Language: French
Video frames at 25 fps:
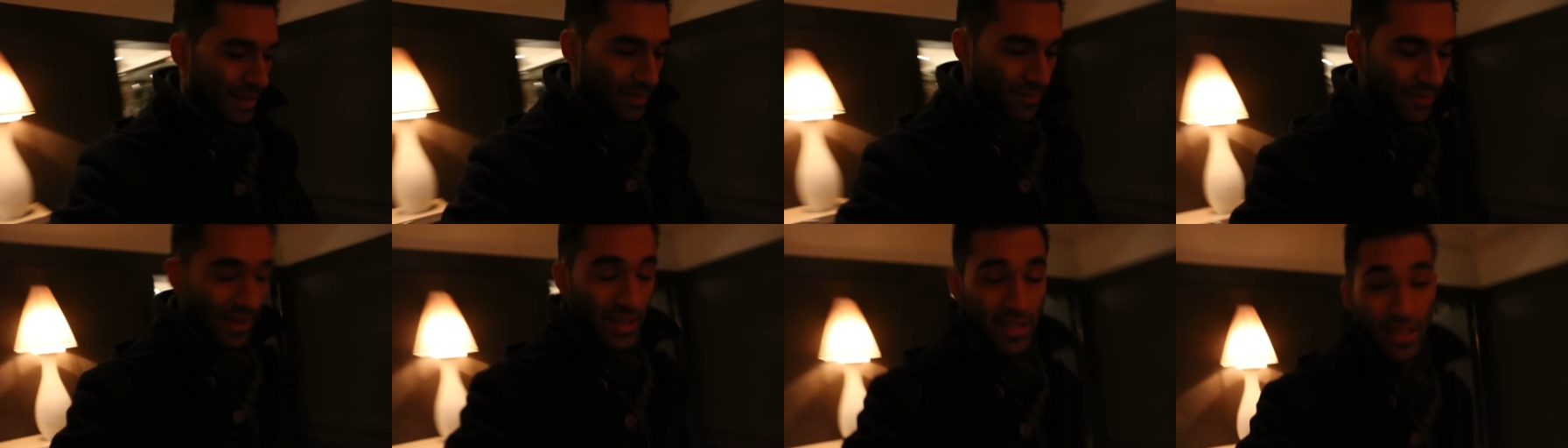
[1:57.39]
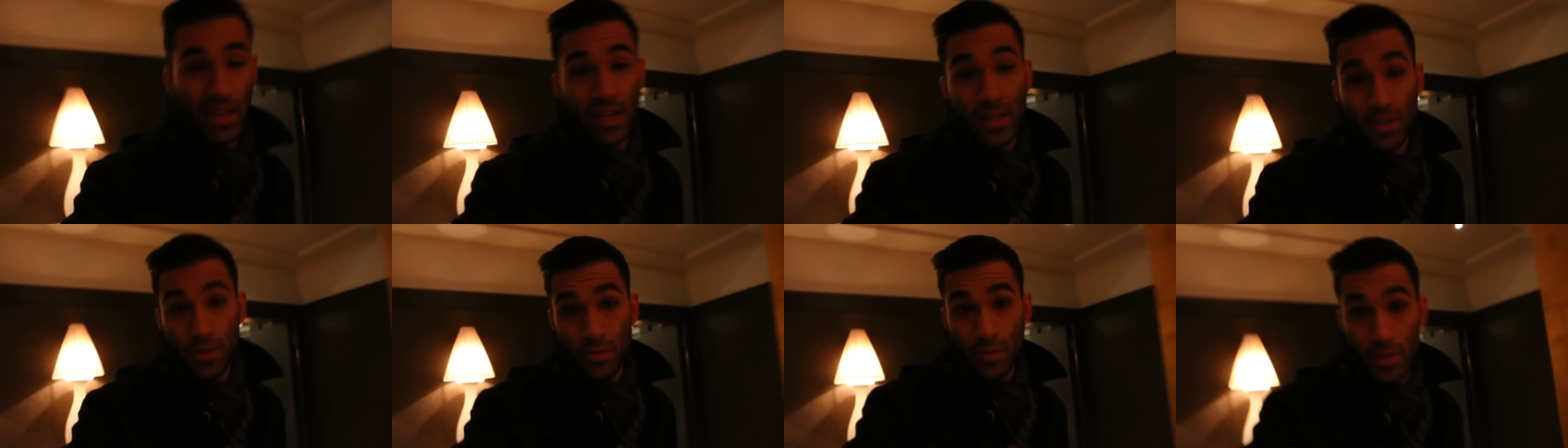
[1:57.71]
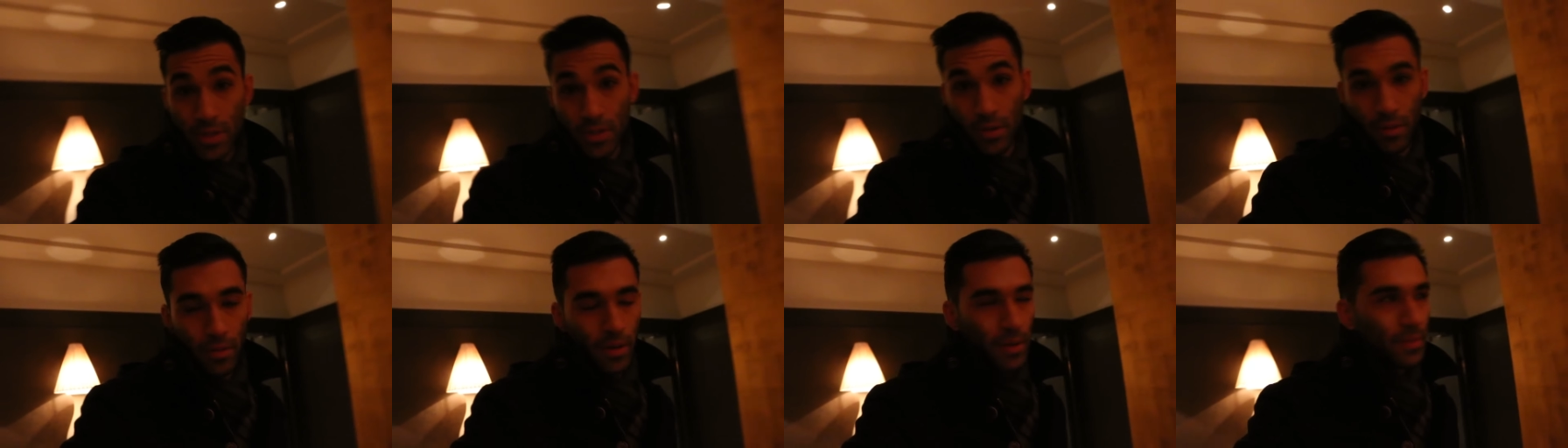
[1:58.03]
Enfin, c'est la
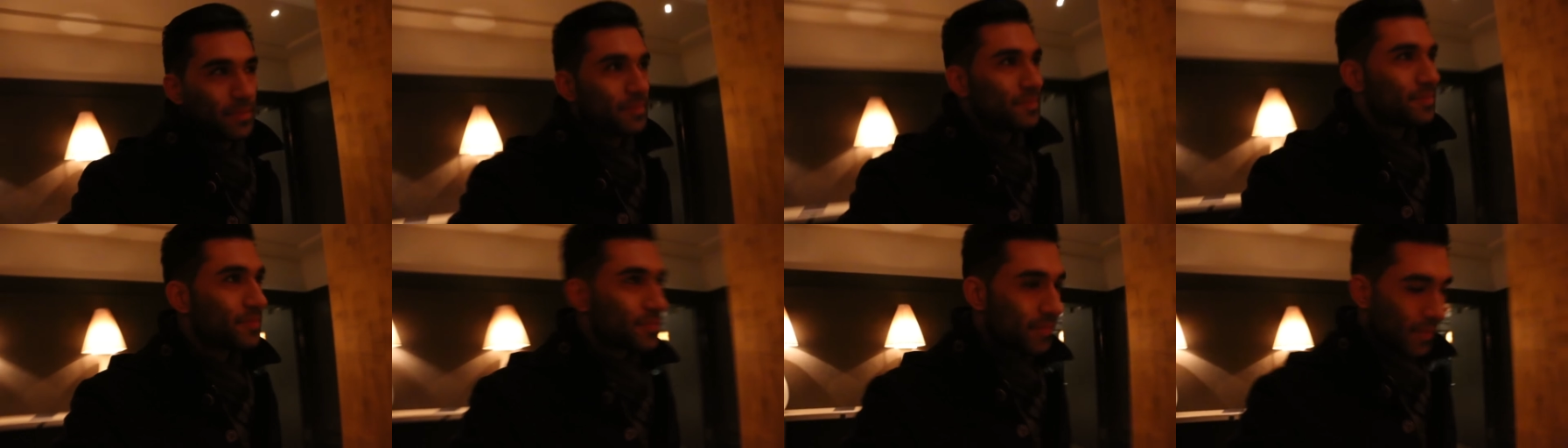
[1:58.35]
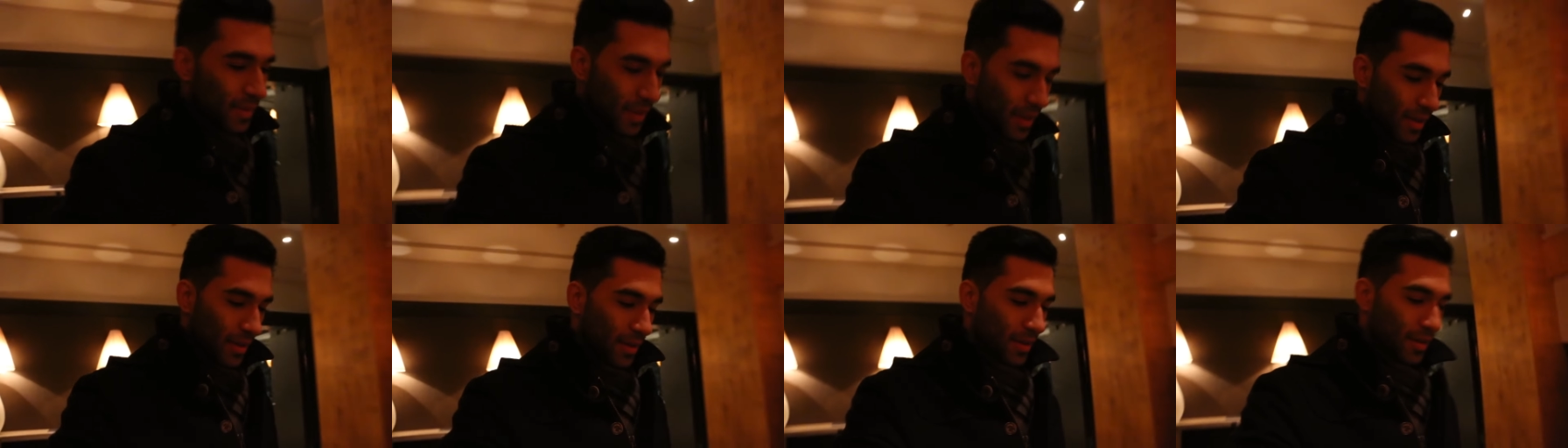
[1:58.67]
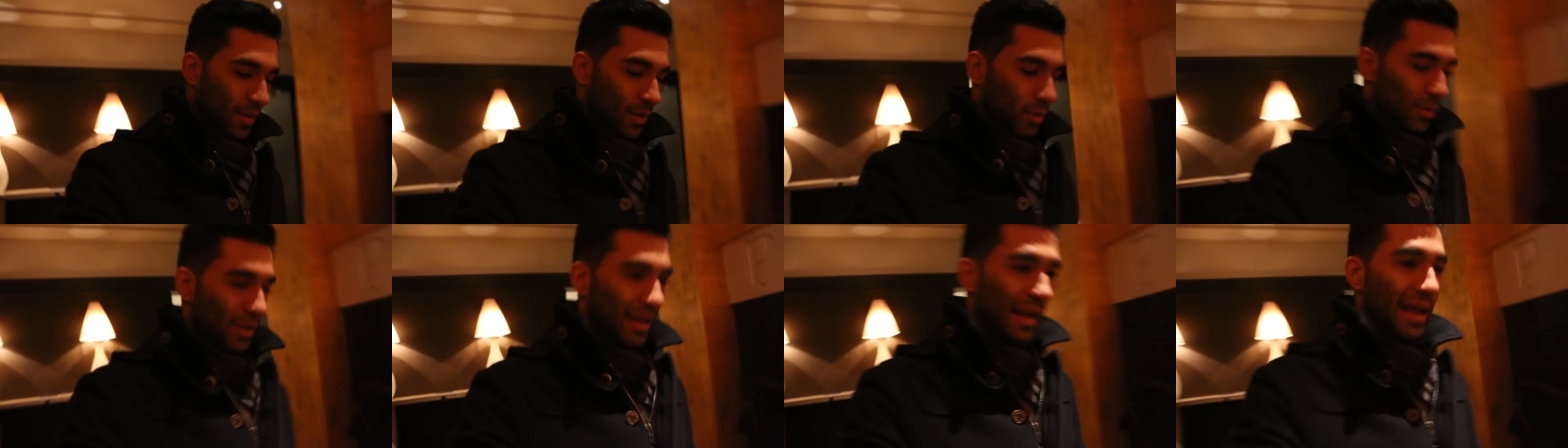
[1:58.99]
Suisse, quoi.
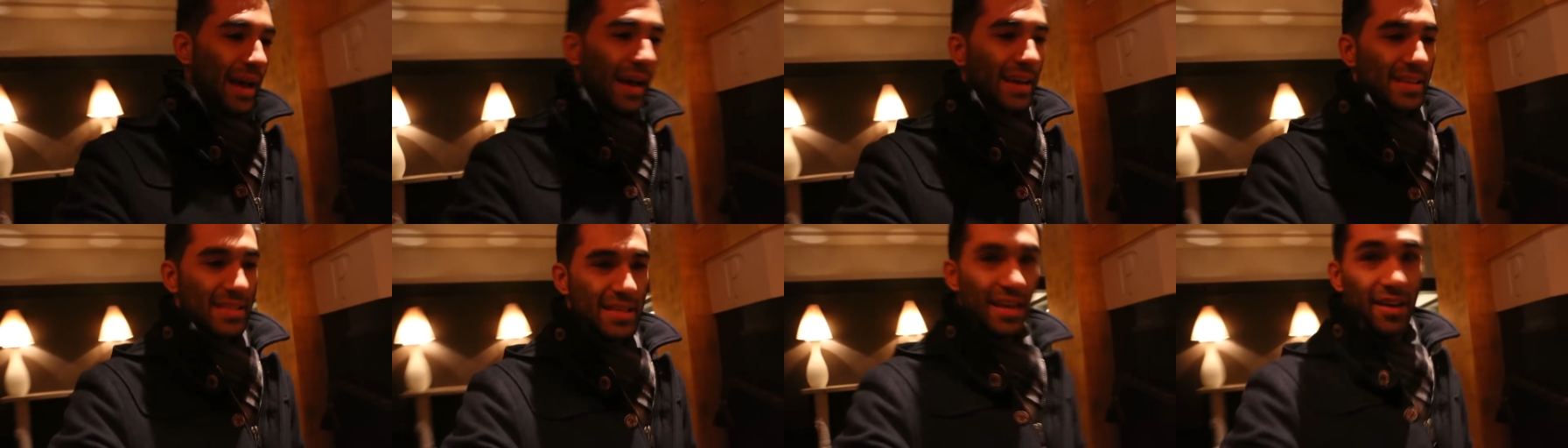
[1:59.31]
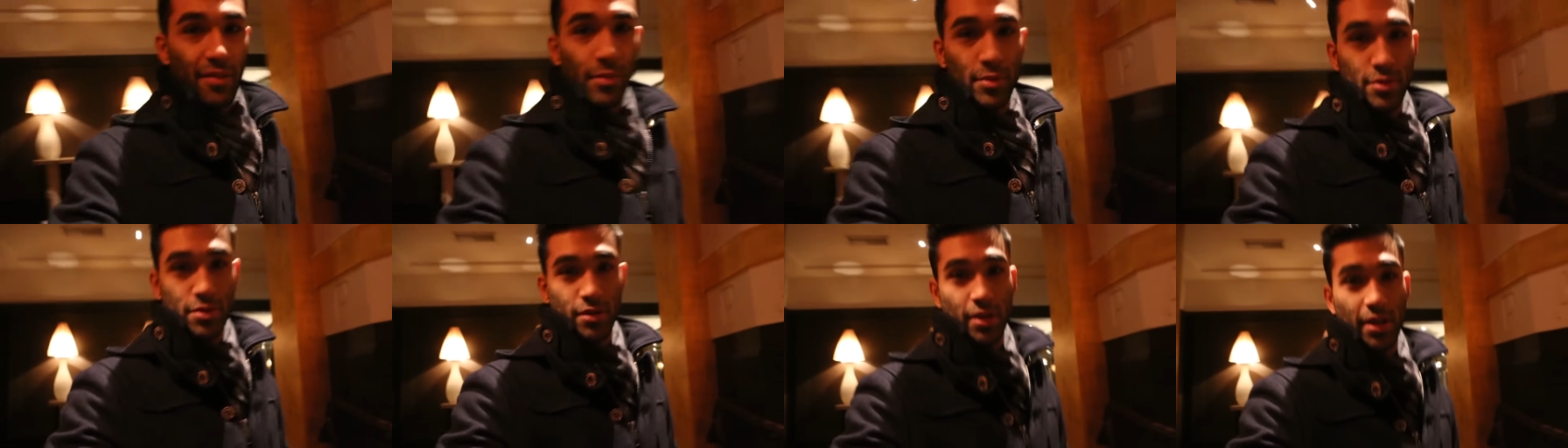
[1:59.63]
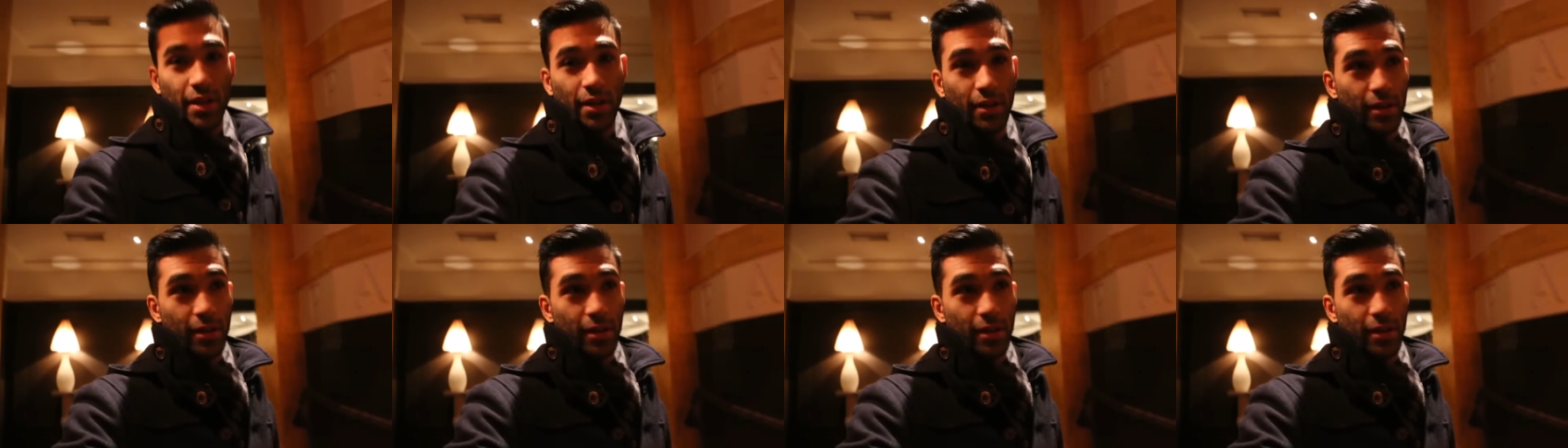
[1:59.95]
On a la réserve pour ceux qui